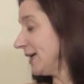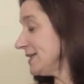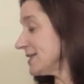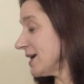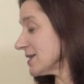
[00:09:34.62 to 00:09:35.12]

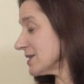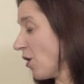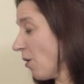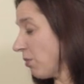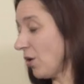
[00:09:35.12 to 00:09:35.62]
I zaraz
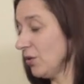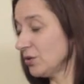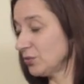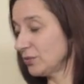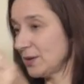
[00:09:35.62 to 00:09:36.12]

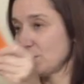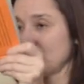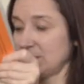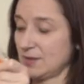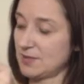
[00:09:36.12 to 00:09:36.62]
obok, tutaj
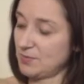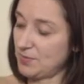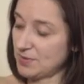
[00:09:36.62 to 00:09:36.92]
może tak sobie